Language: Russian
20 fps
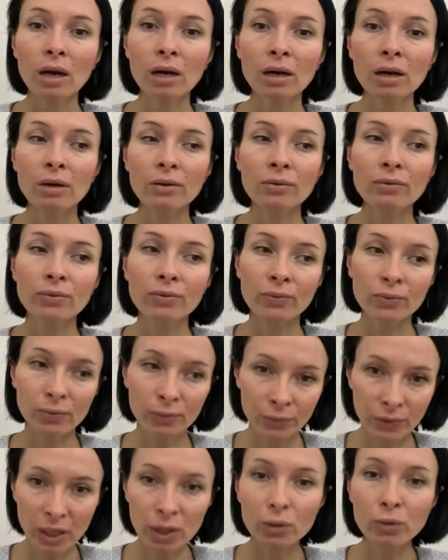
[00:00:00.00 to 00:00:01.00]
э,
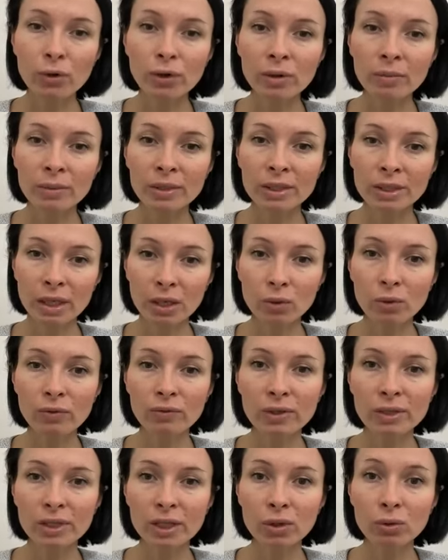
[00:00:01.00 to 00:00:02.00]
в котором
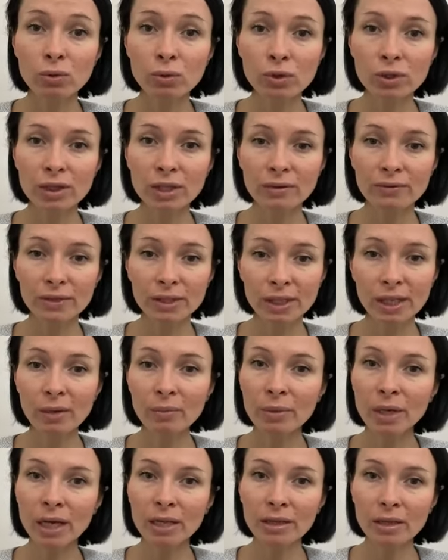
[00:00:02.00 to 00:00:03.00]
становится душно
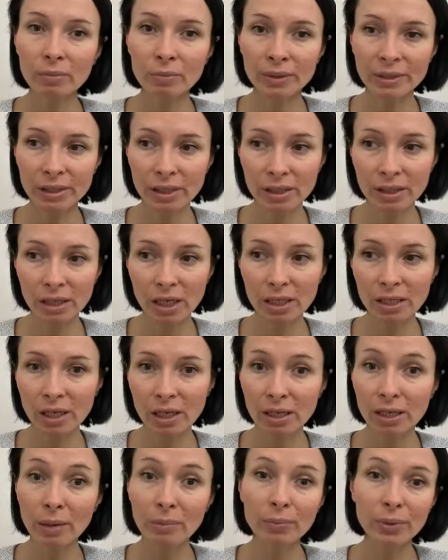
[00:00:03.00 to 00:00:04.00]
всем, это
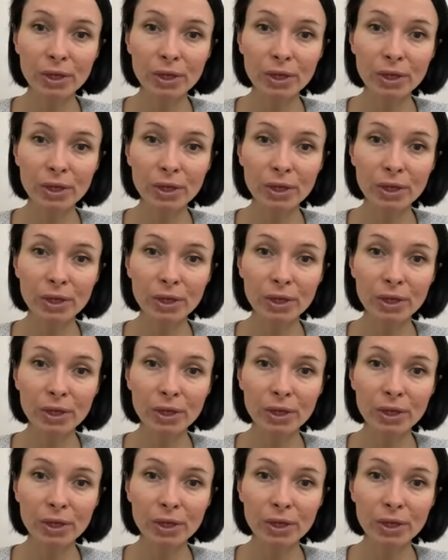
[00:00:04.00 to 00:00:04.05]
бессознательно.